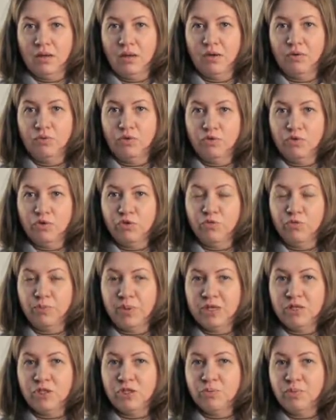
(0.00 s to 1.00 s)
Ну вот, в
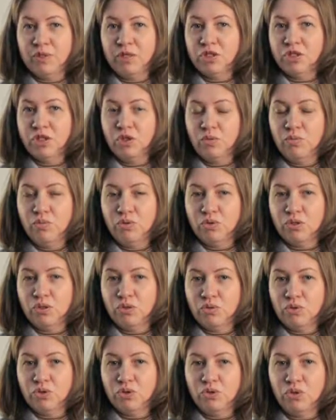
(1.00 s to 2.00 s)
принципе, даже любой
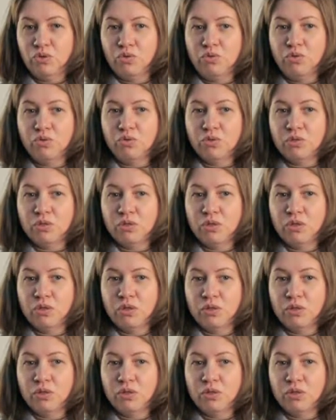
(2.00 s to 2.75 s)
заочный курс